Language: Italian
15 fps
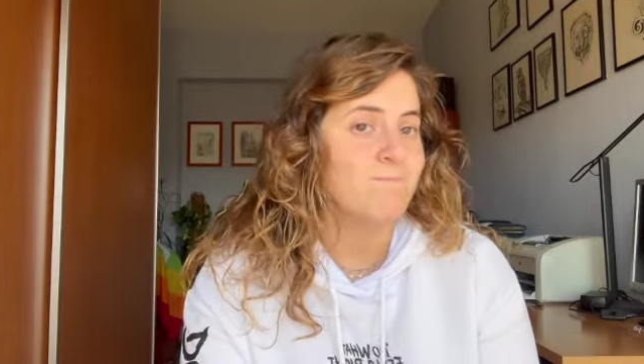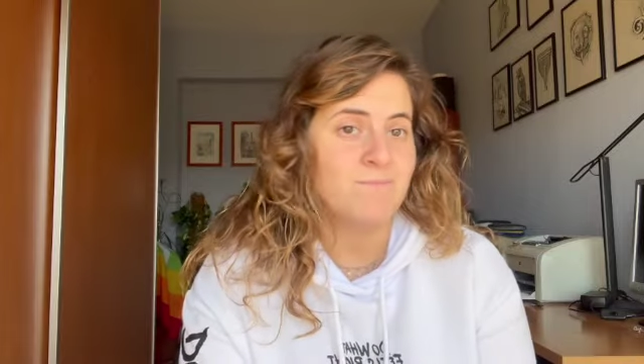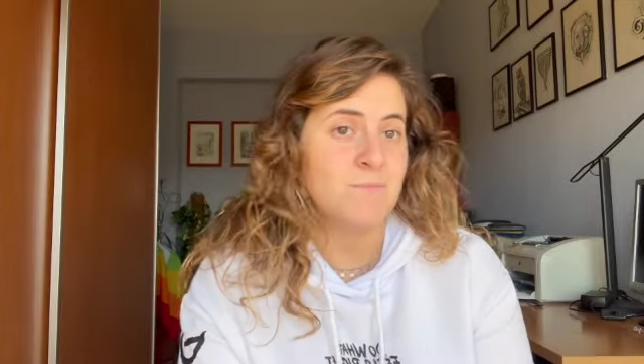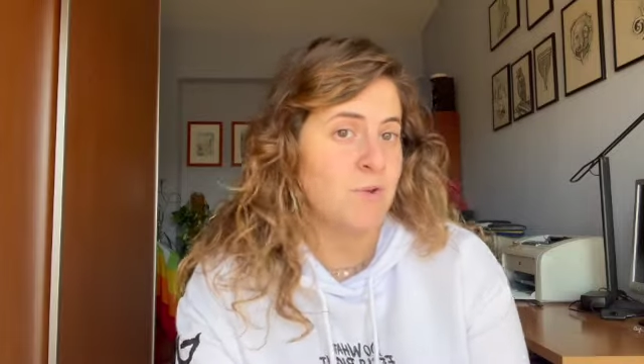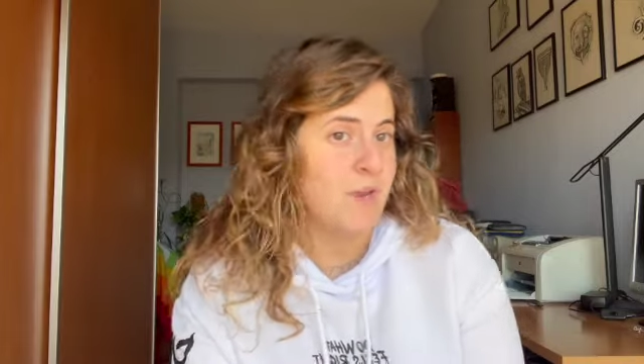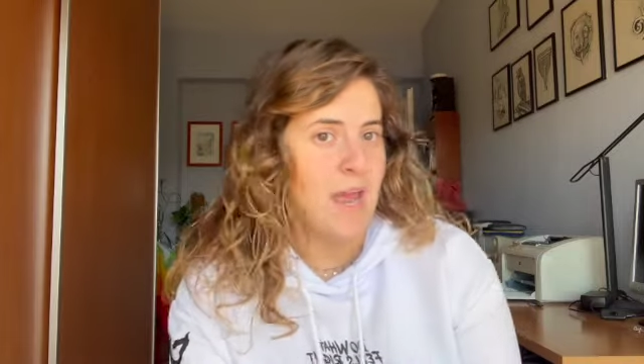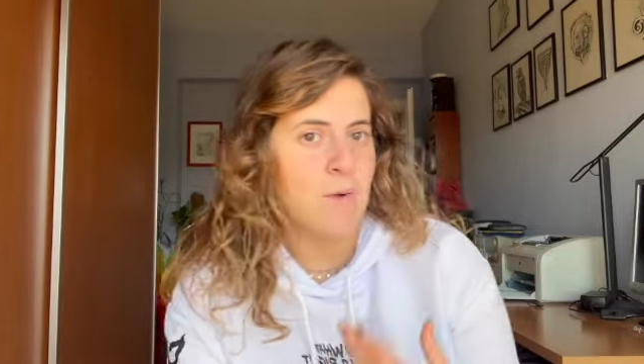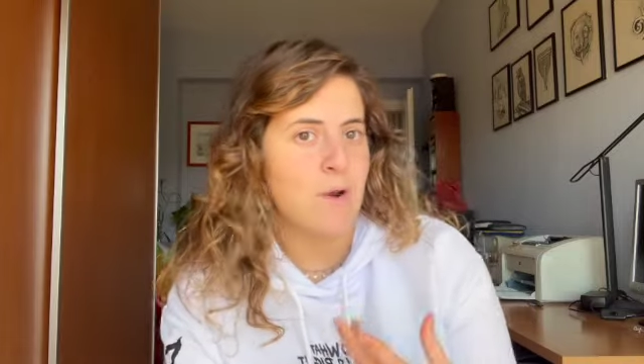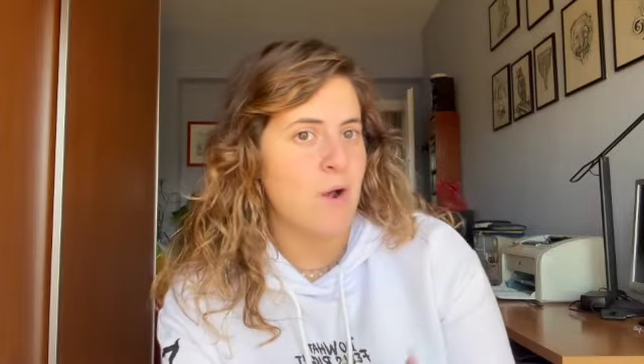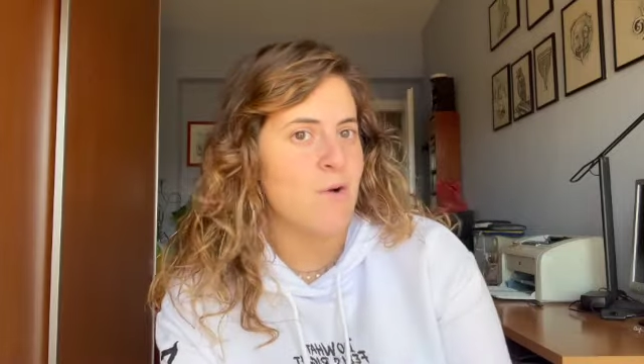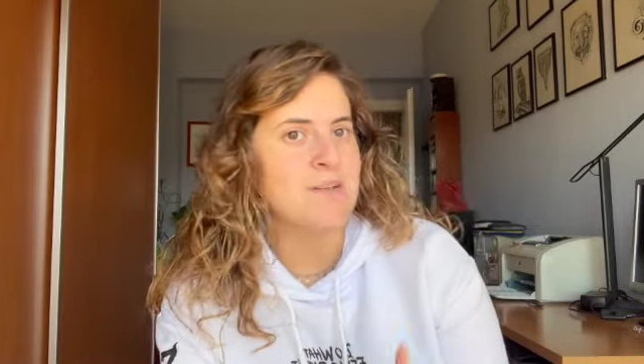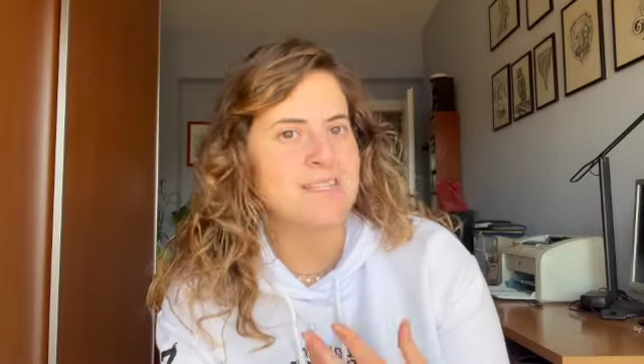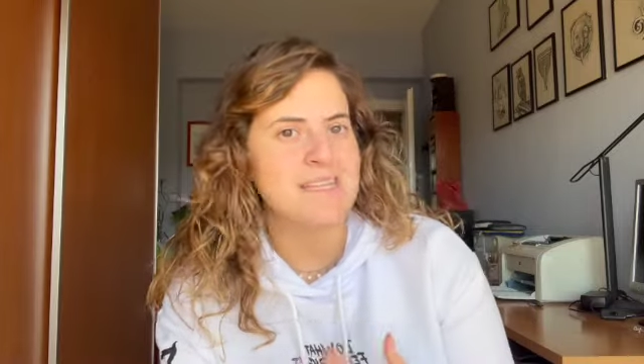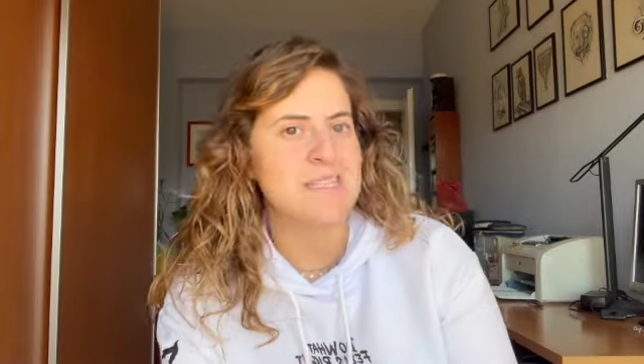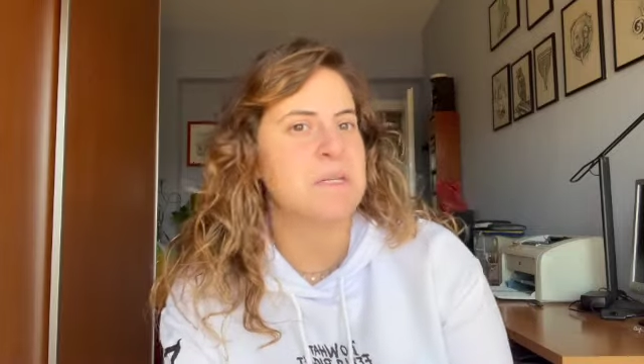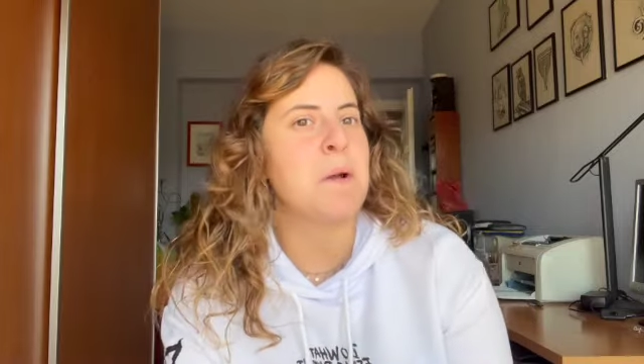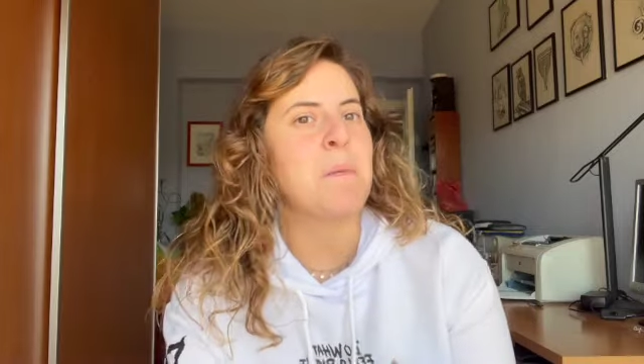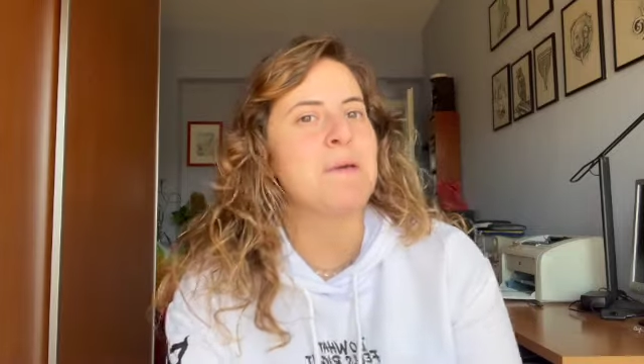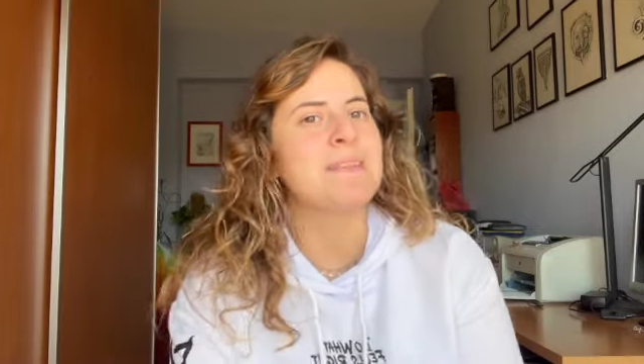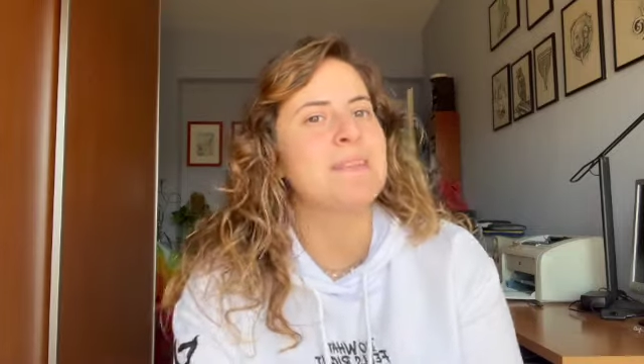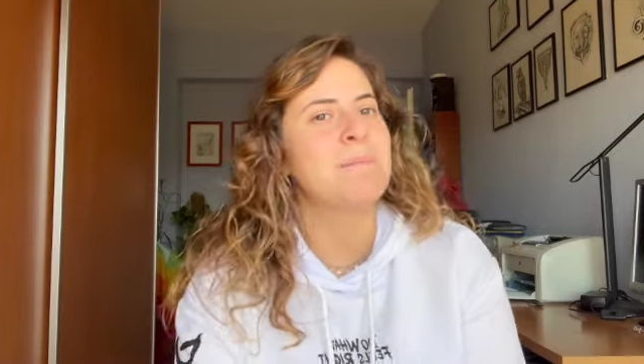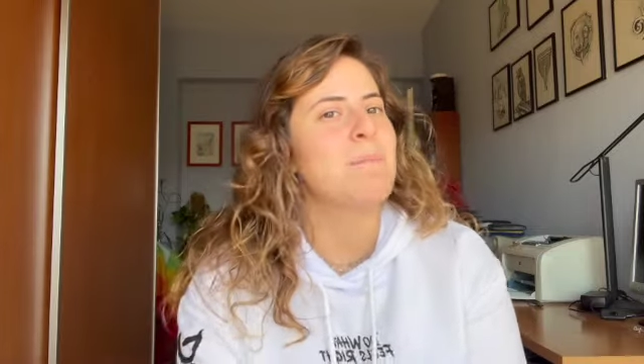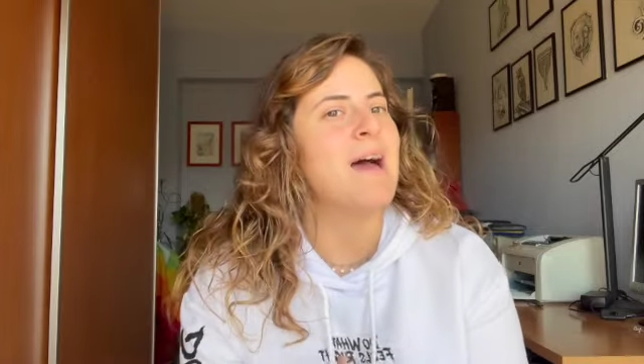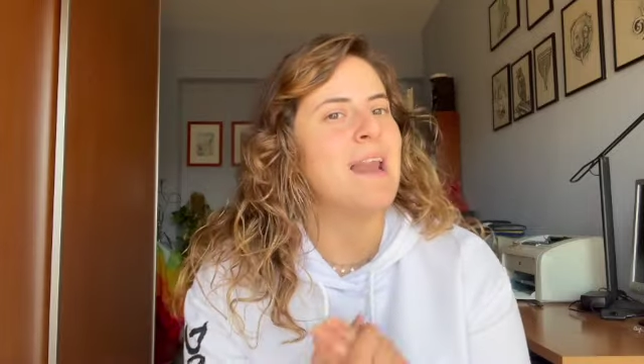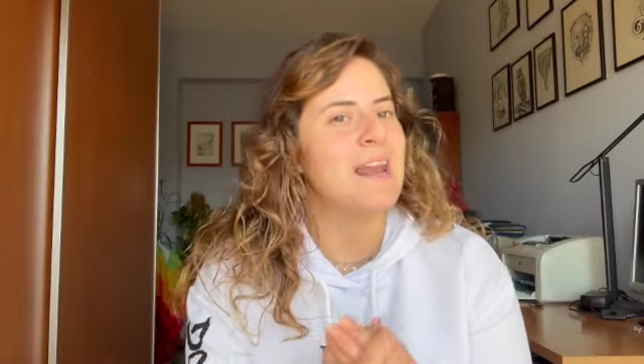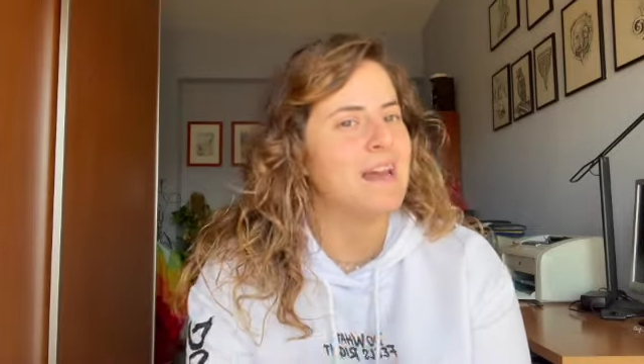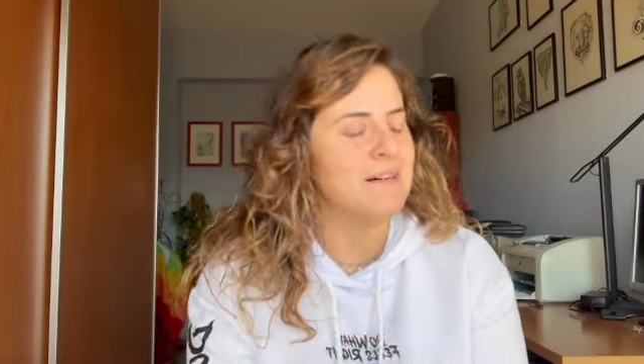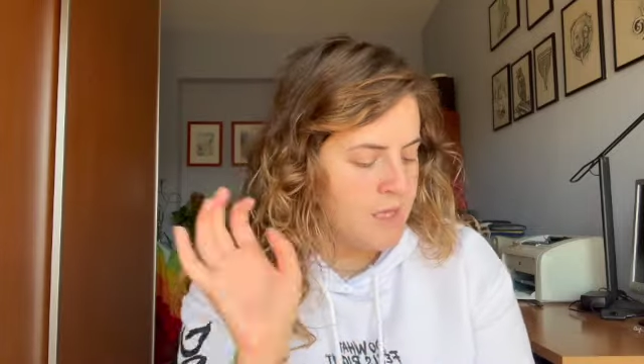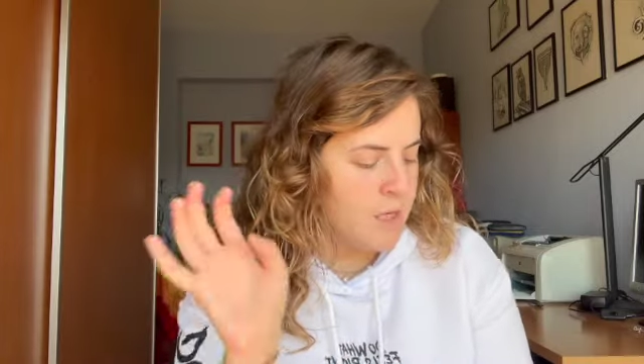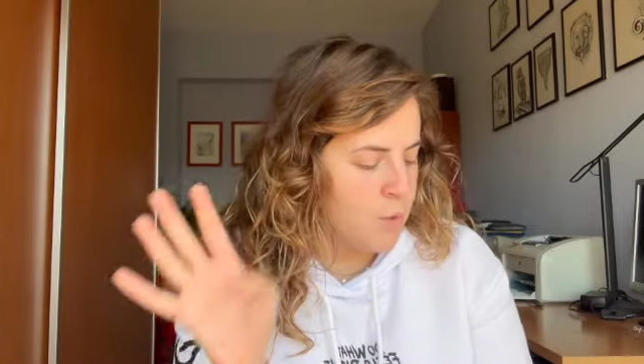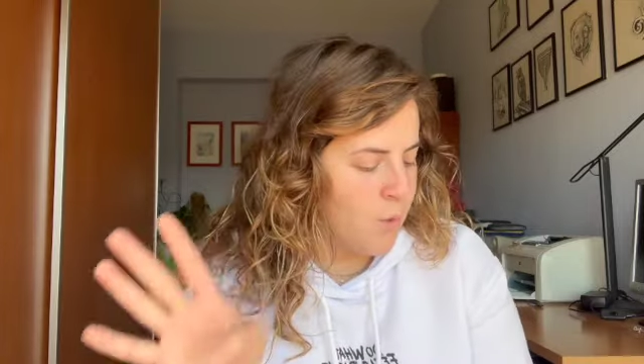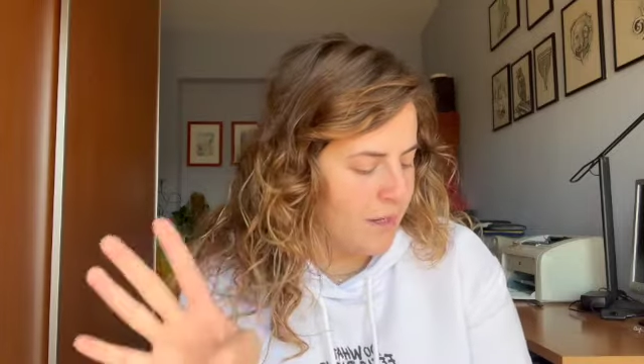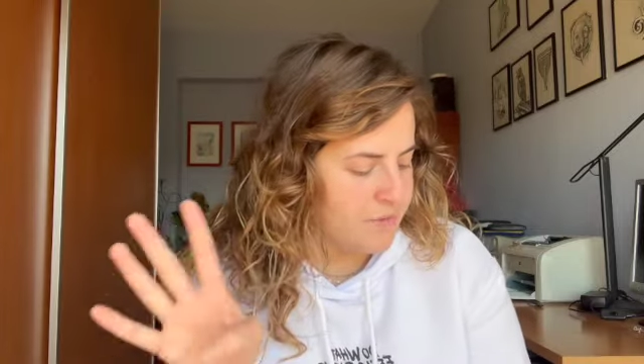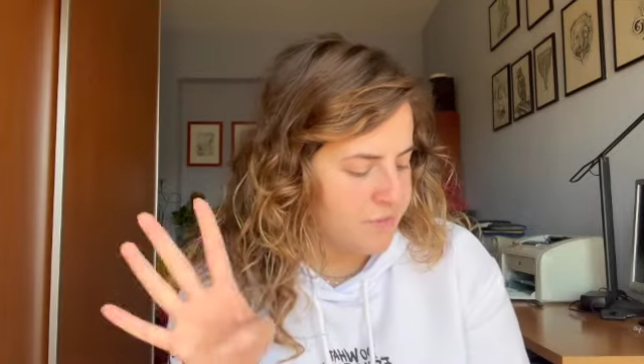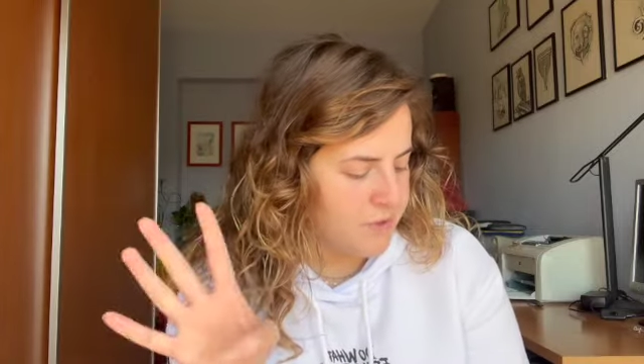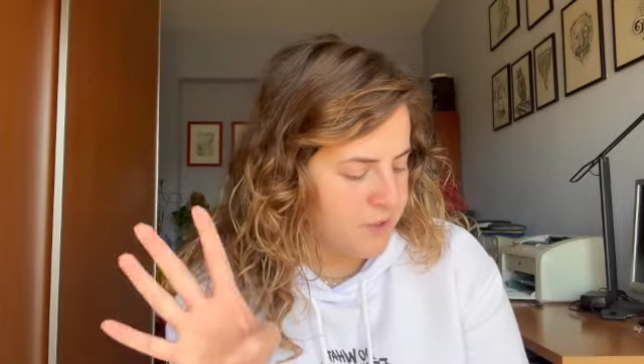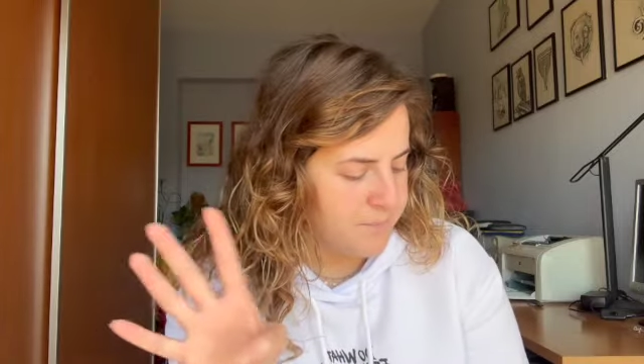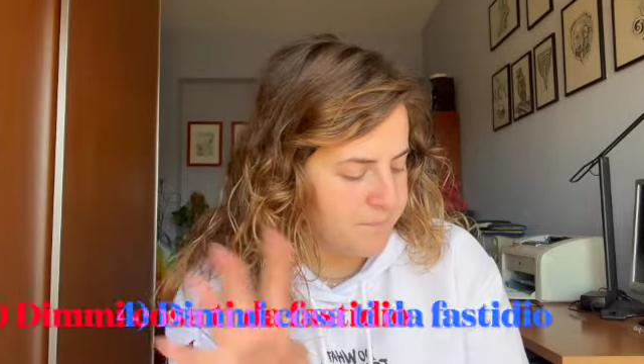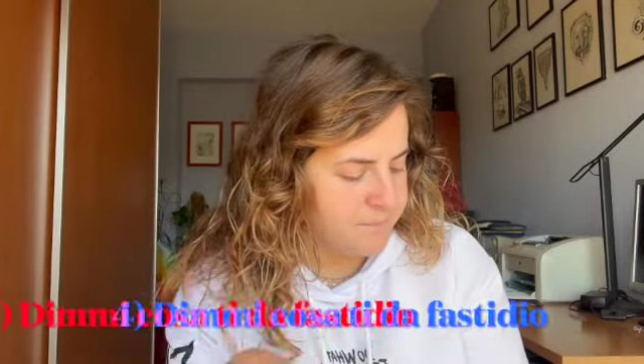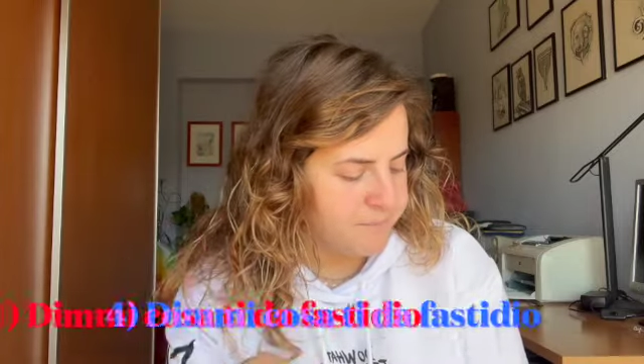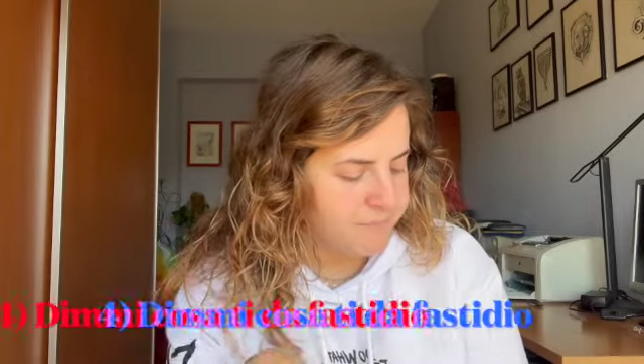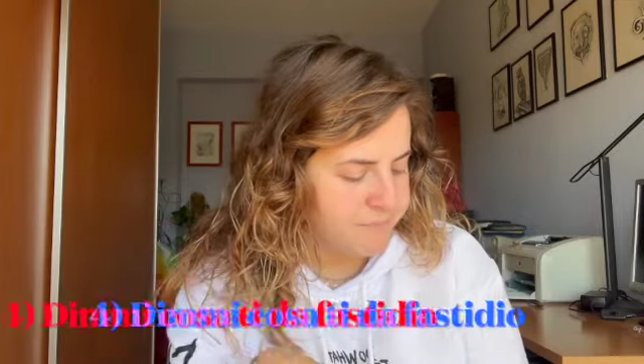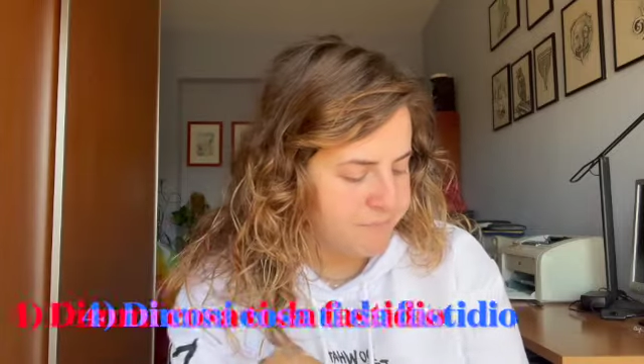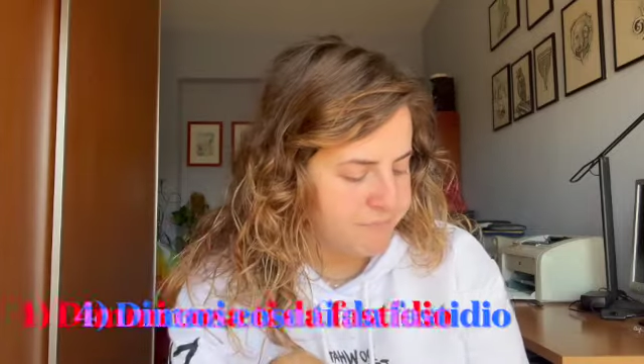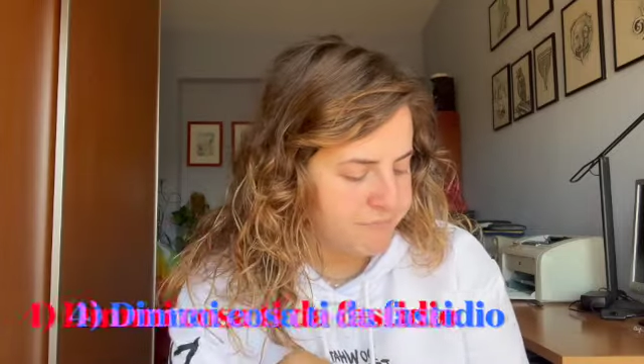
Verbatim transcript: non è una cosa estremamente bella. 4.